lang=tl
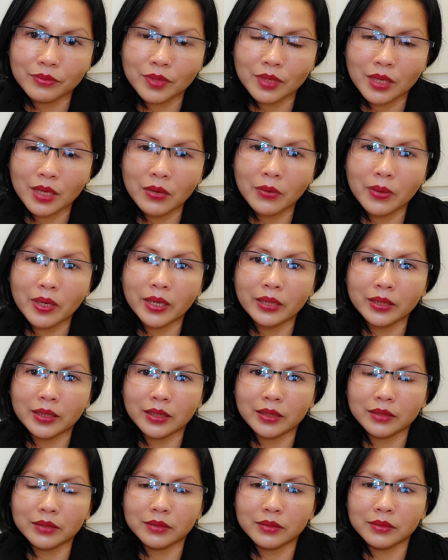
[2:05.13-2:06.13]
Gawa
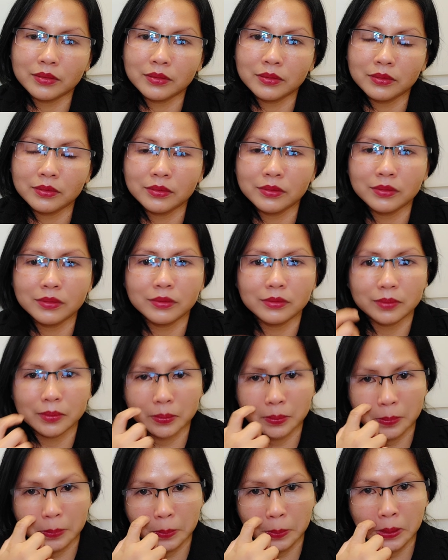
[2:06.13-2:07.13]
ng
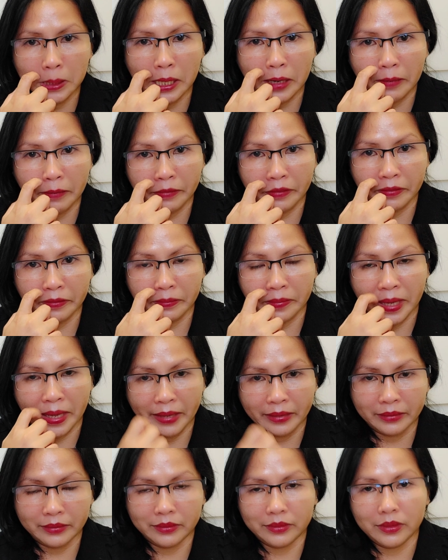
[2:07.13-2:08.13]
travel
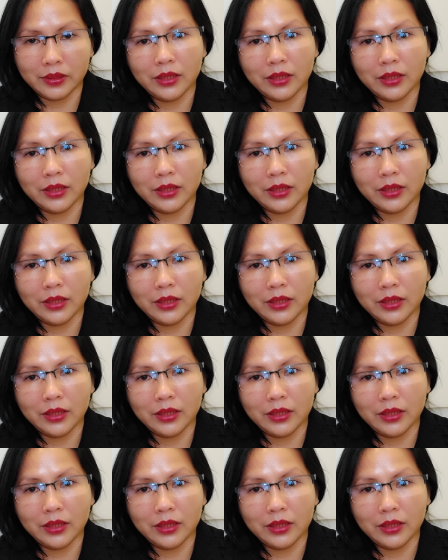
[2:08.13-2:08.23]
ban.